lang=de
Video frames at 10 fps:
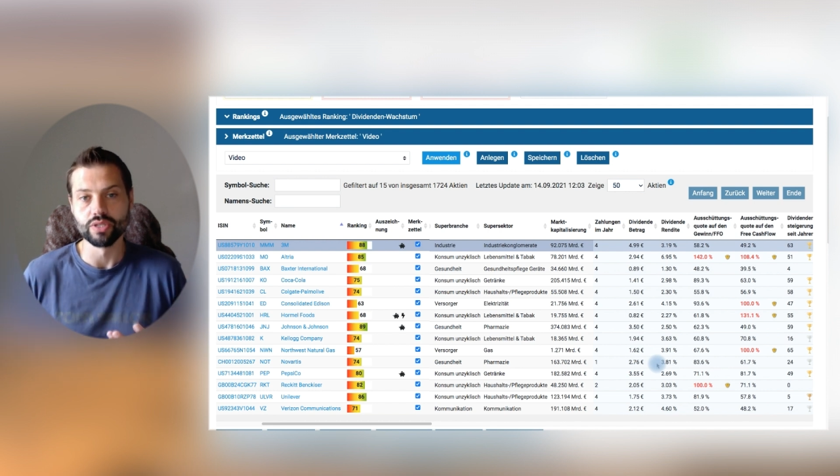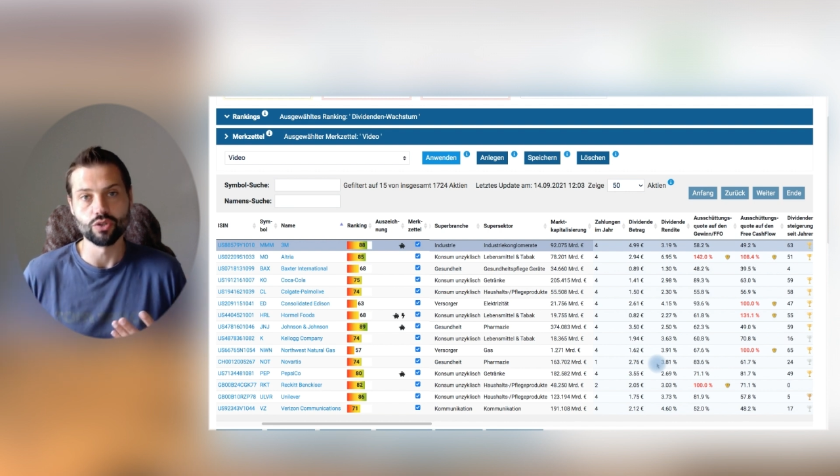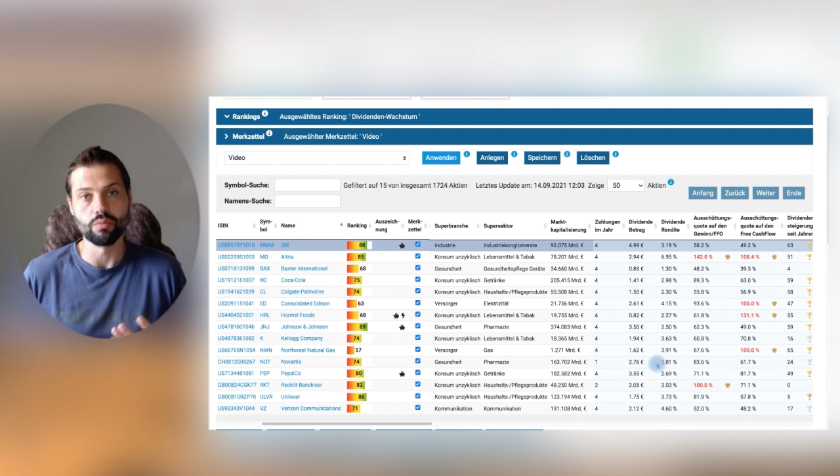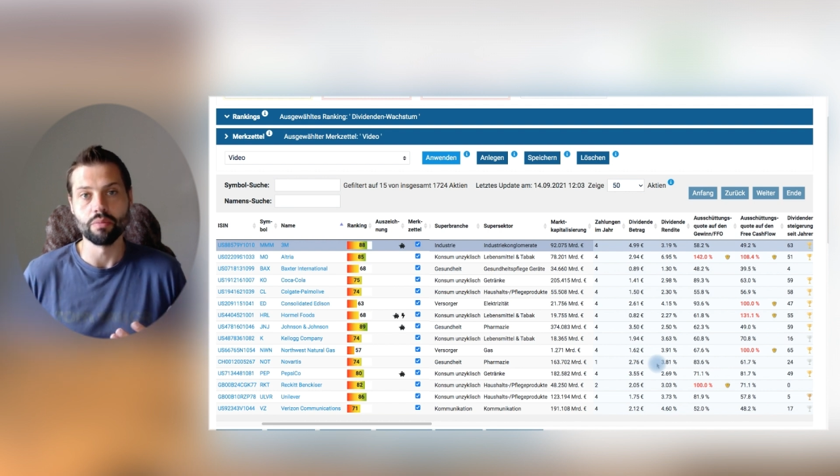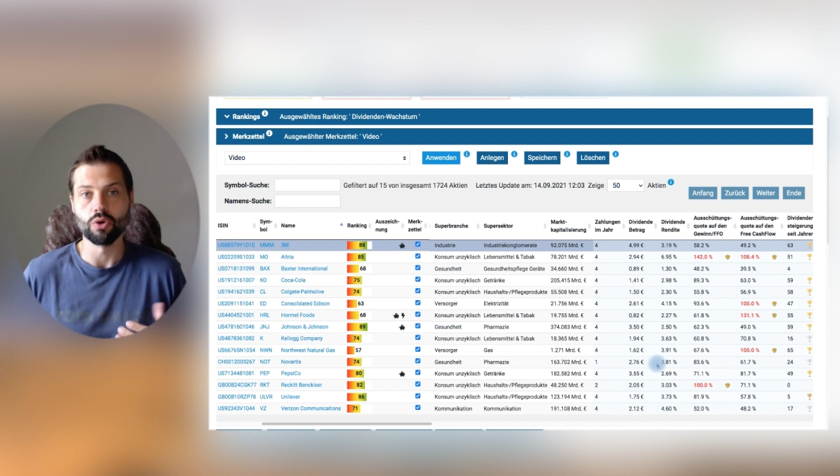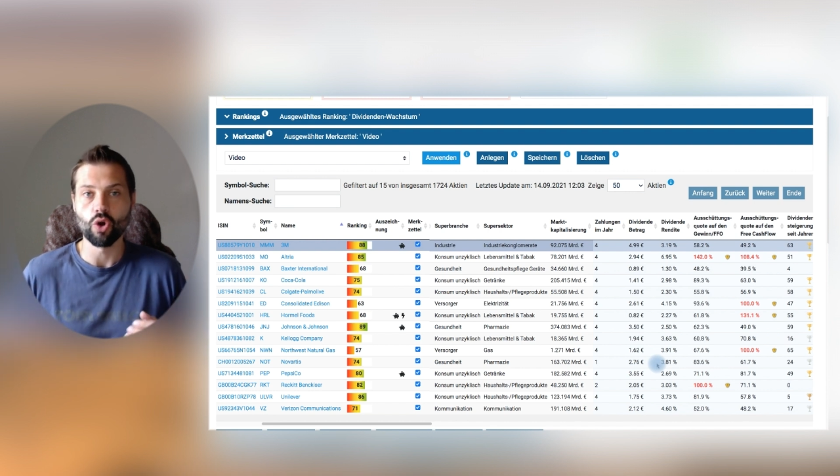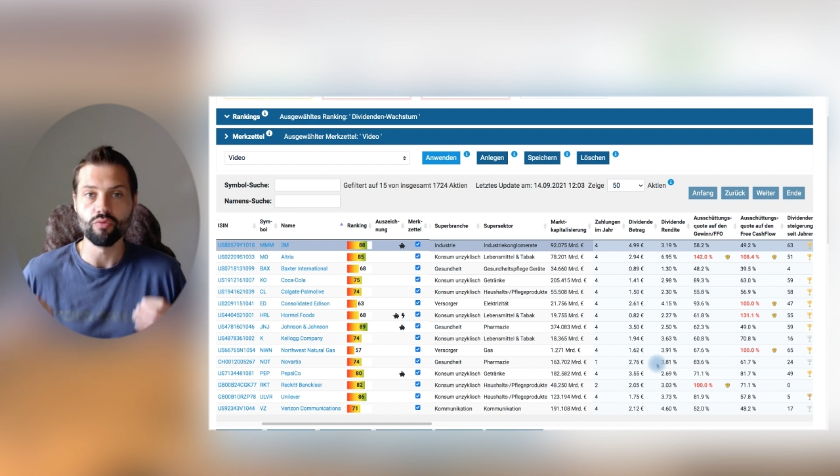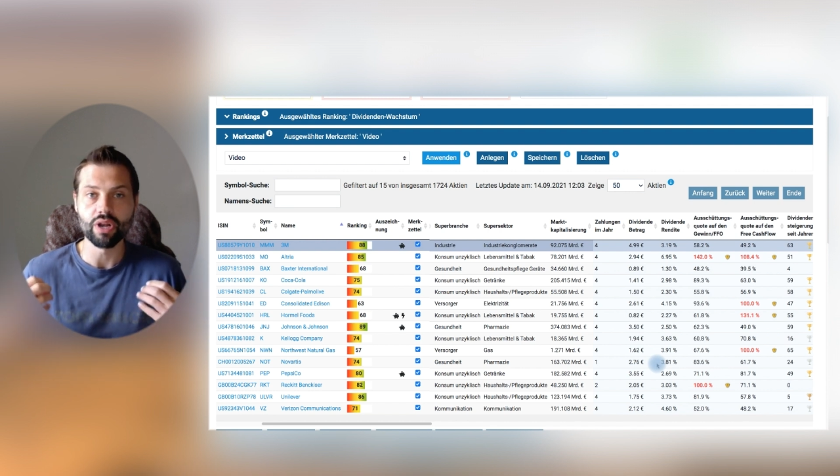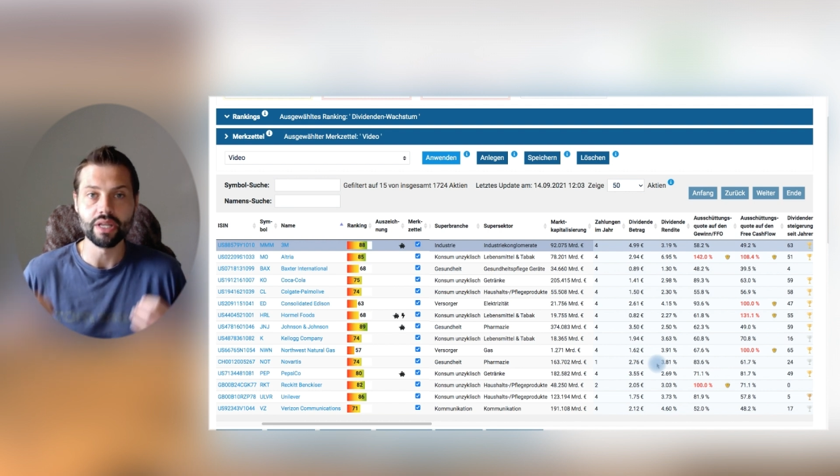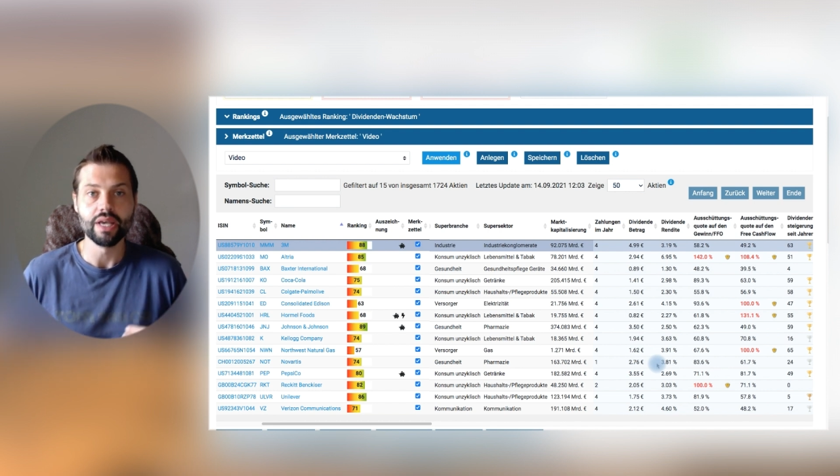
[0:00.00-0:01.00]
also man
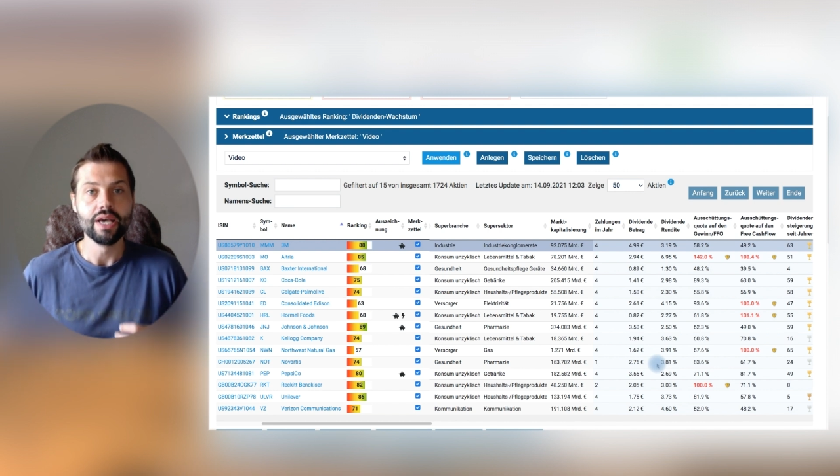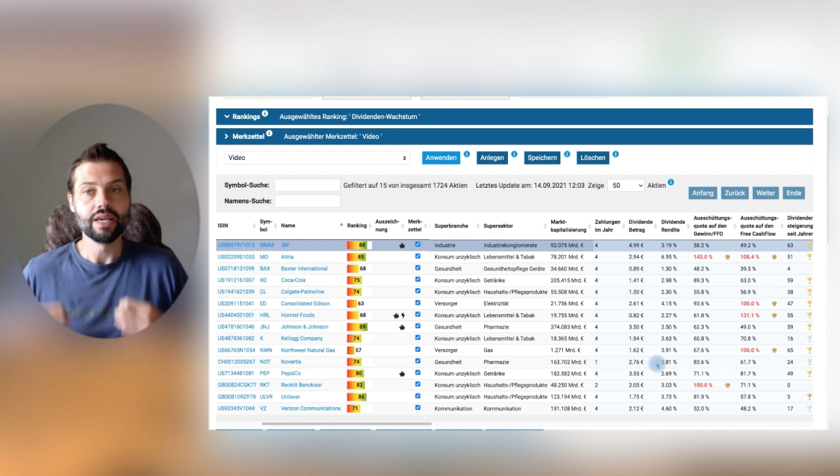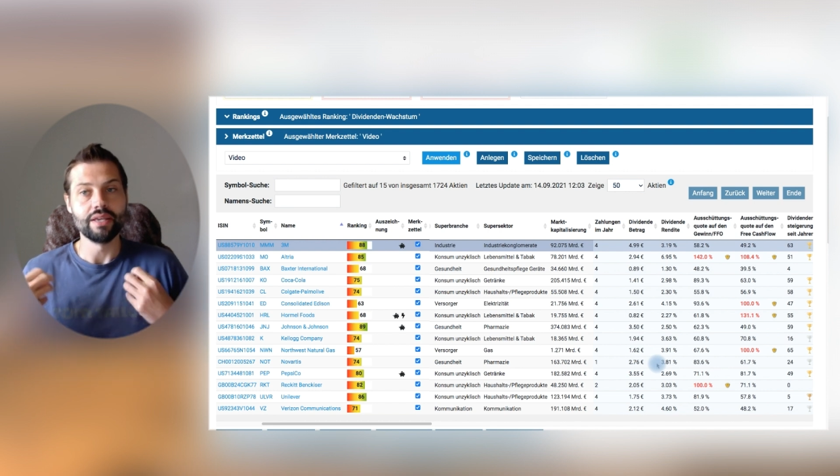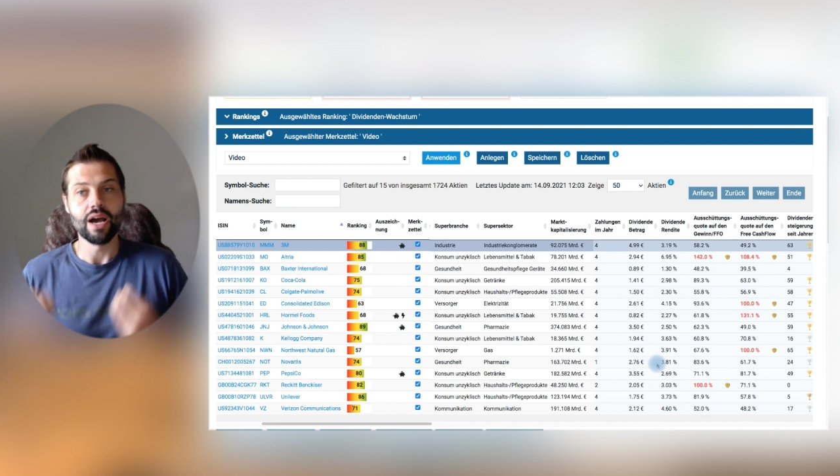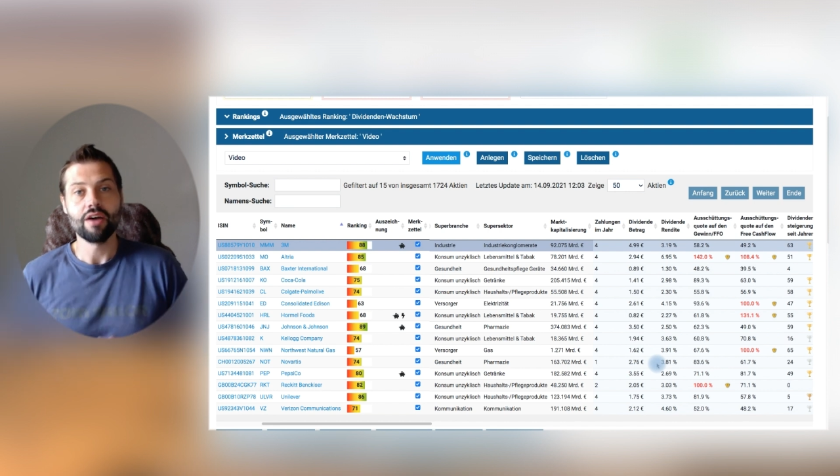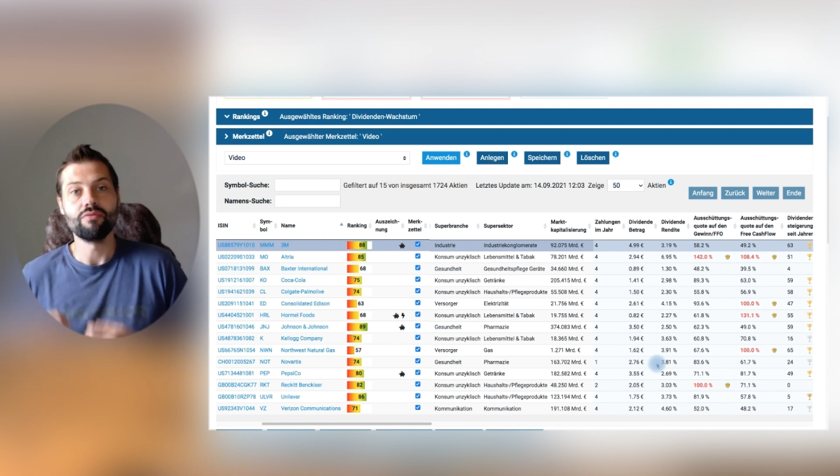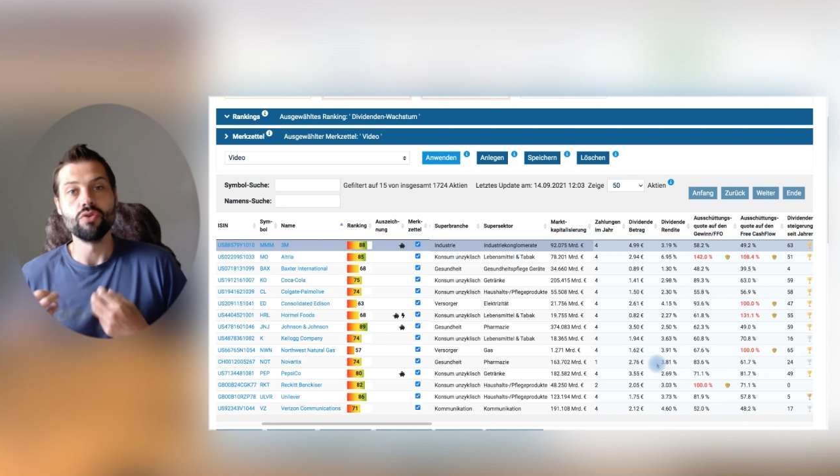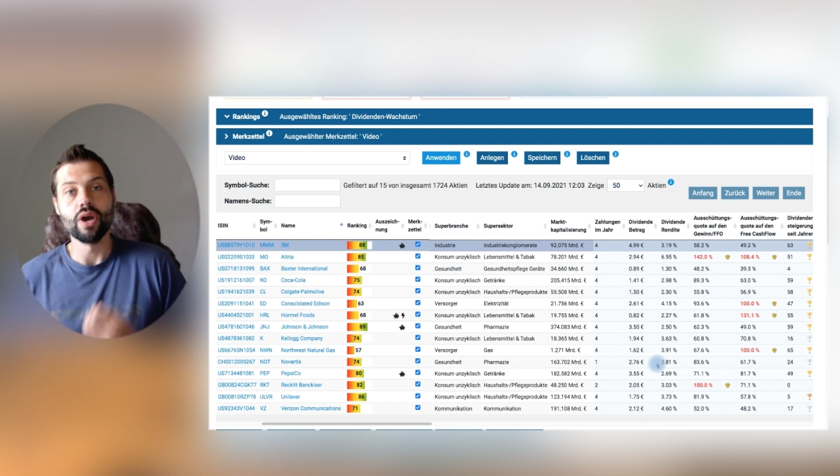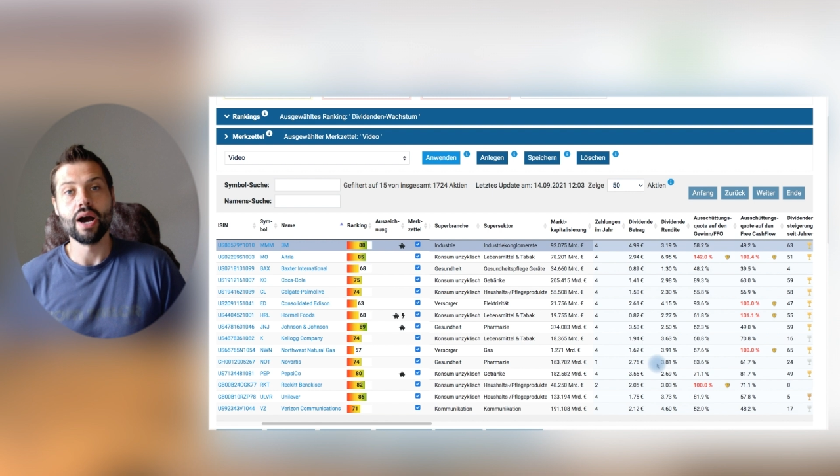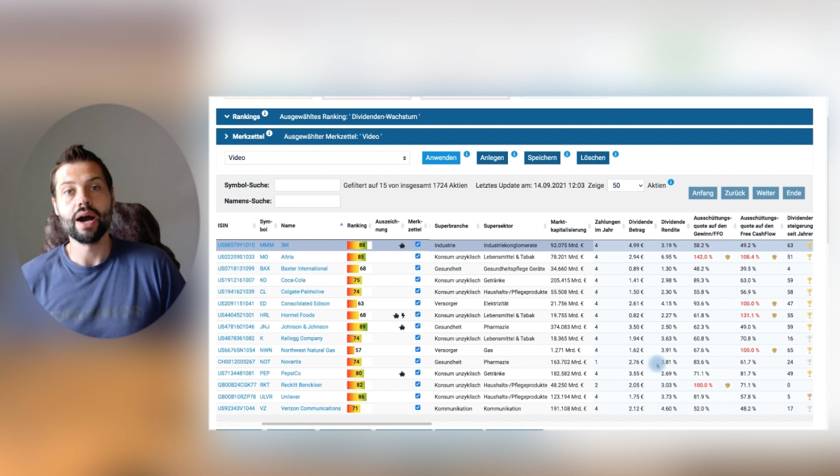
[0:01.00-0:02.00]
bekommt wirklich Jahr für
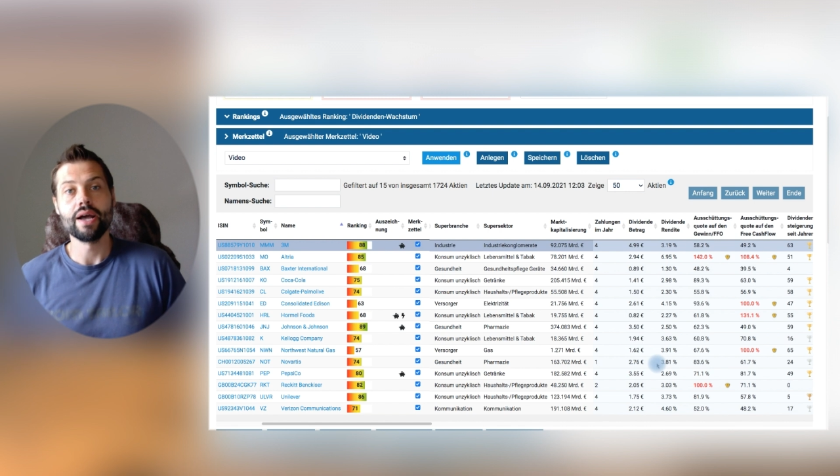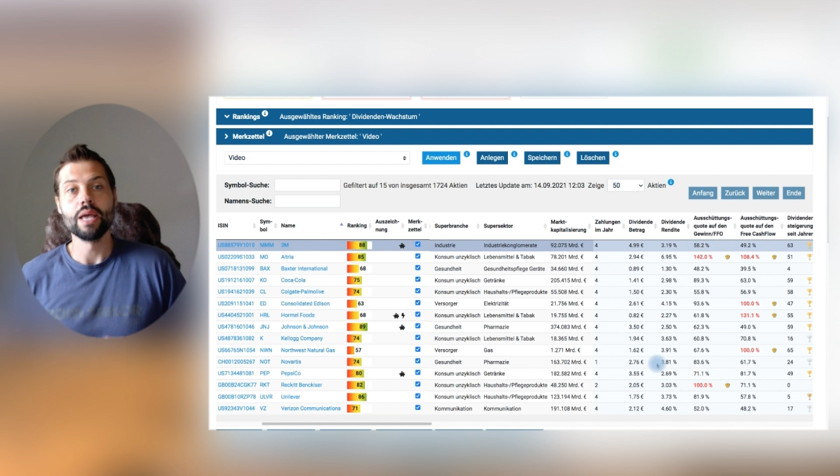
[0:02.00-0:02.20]
Jahr